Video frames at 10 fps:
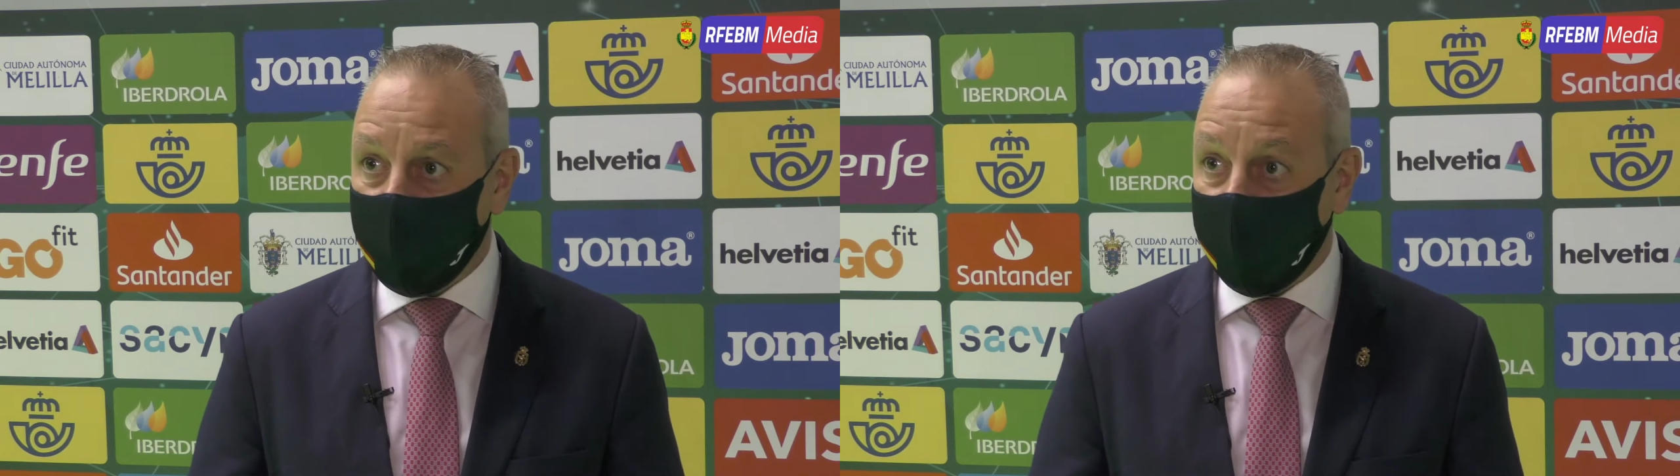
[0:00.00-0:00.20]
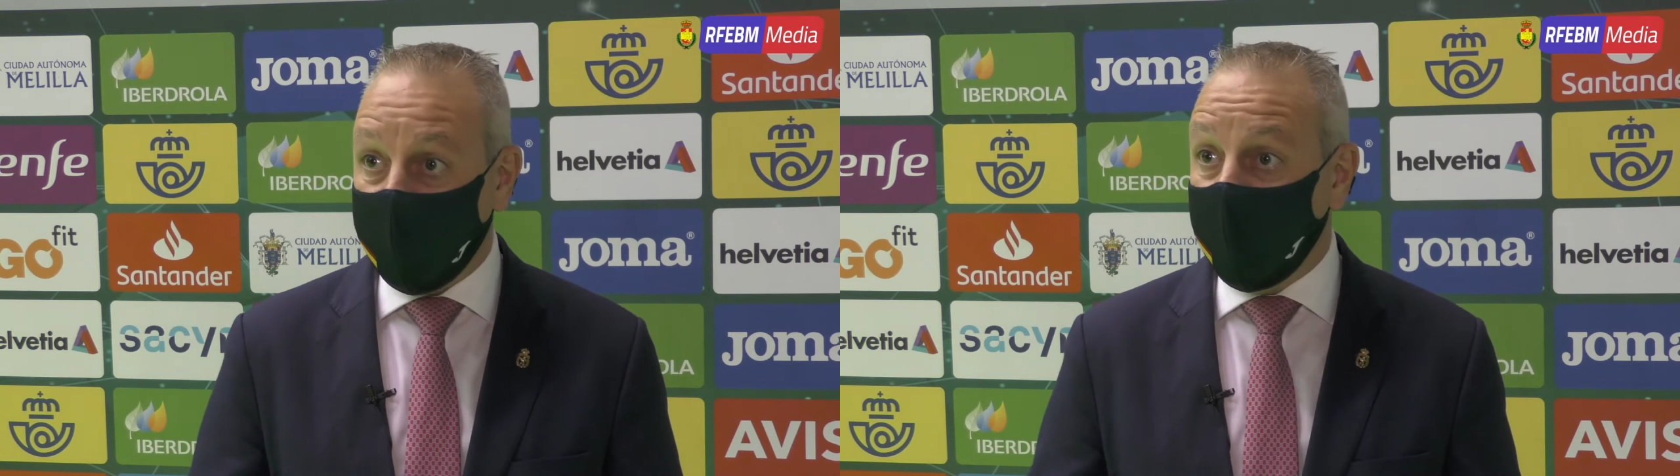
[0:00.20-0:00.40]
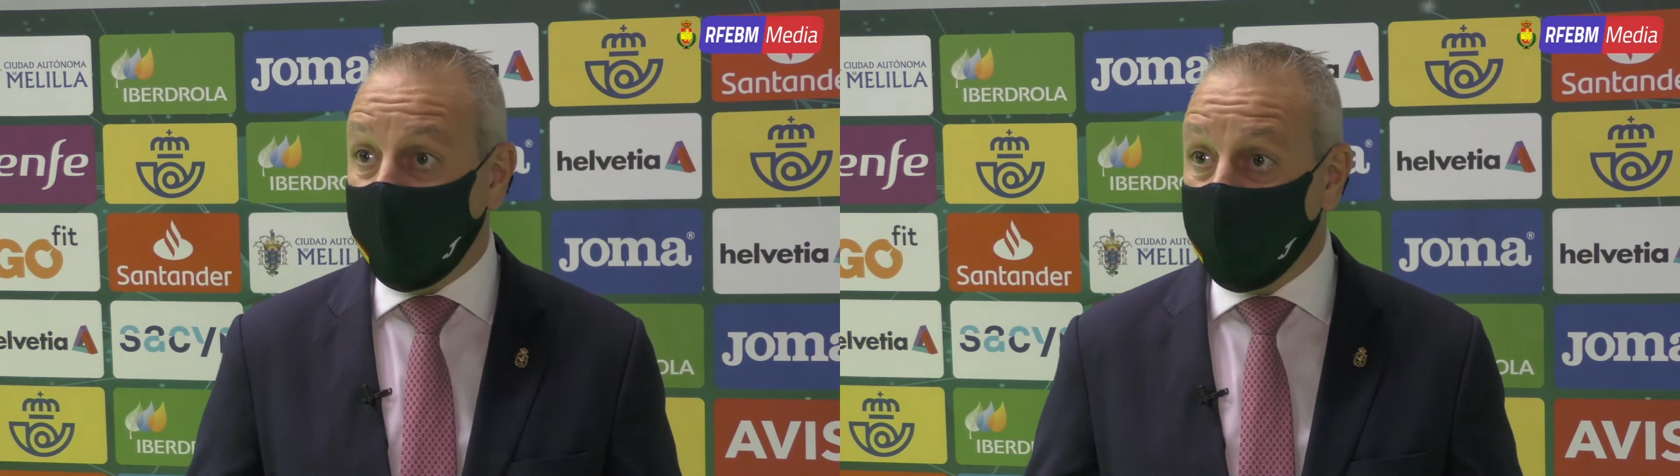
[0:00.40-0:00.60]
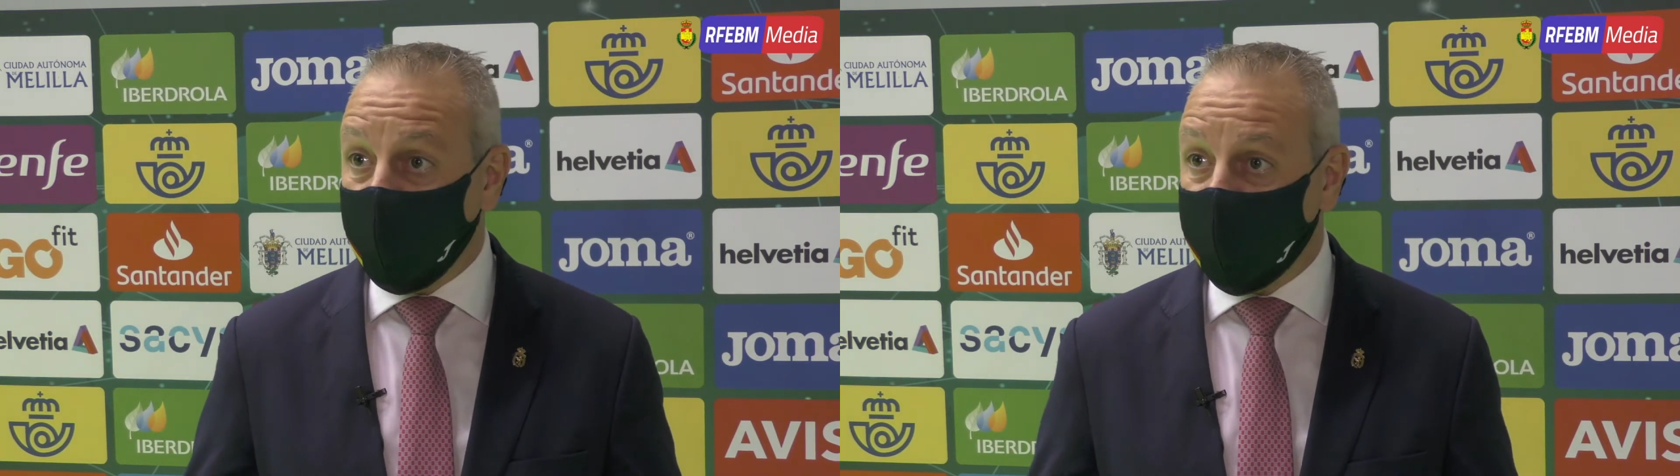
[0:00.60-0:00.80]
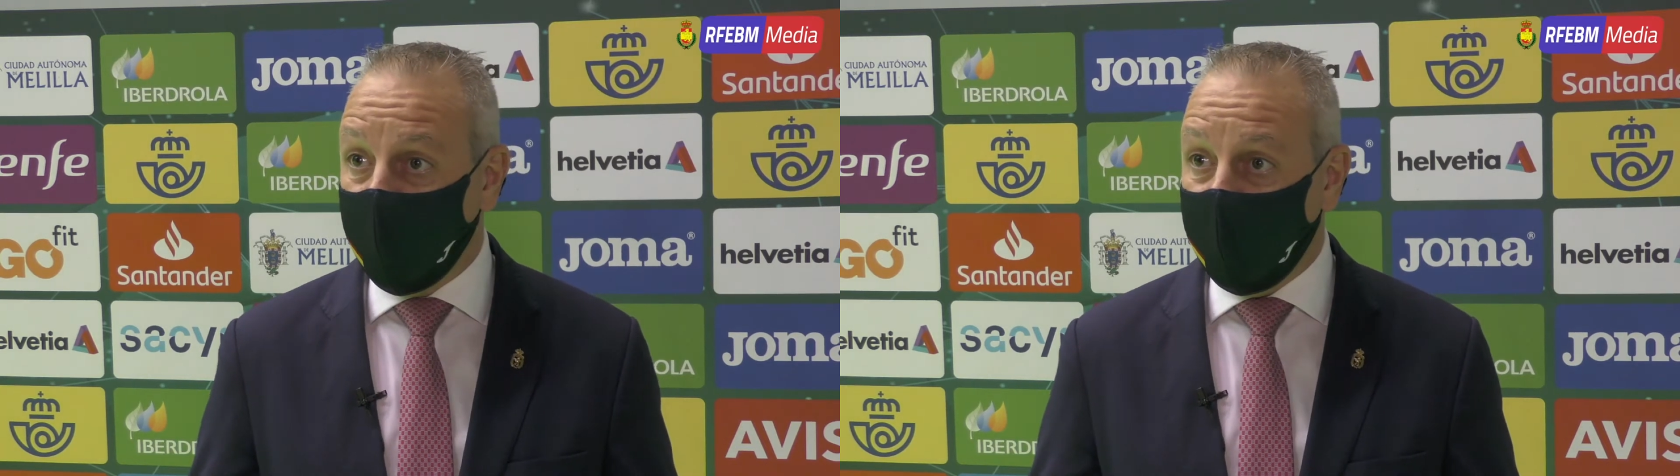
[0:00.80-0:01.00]
ayer era
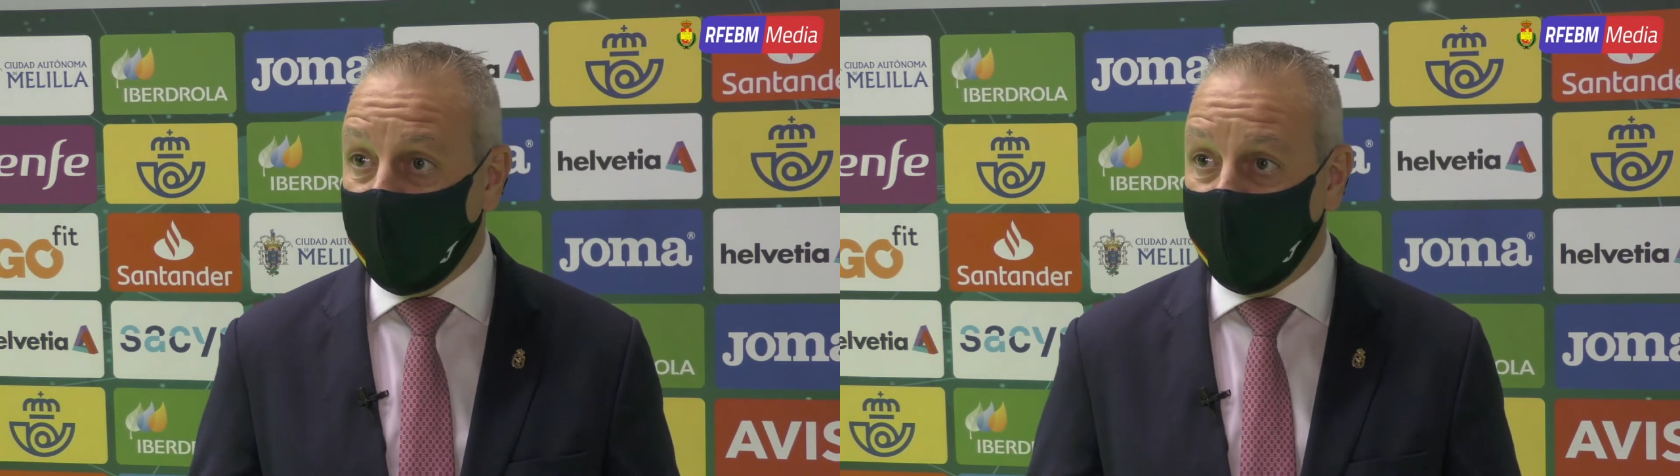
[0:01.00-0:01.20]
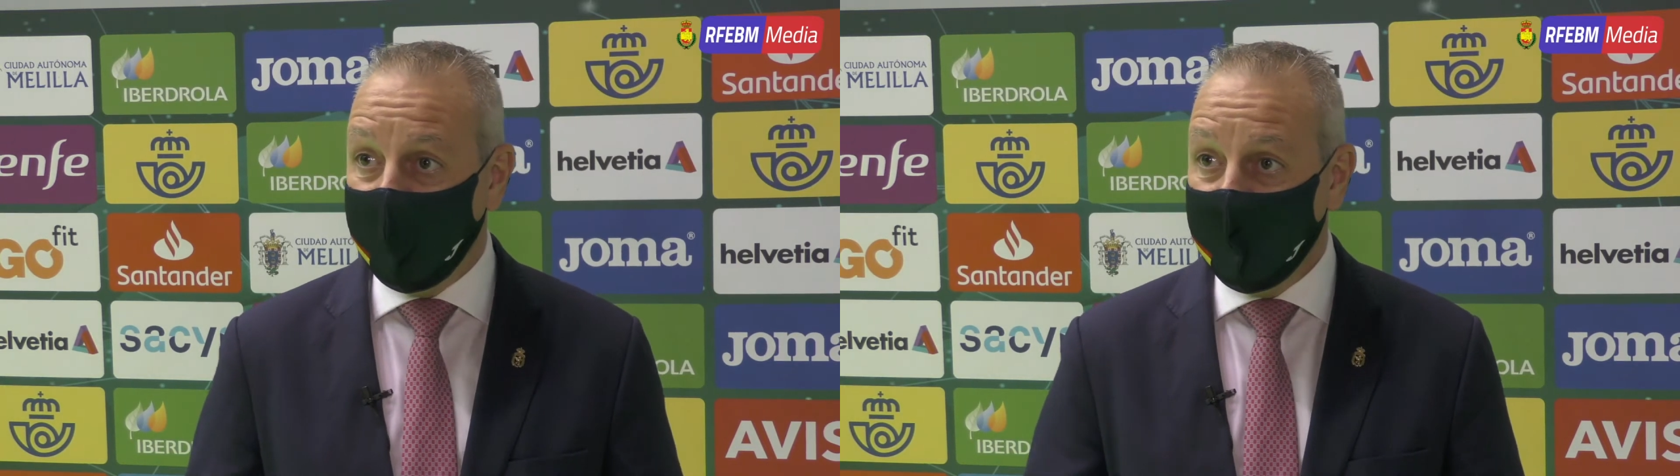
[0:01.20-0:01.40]
imposible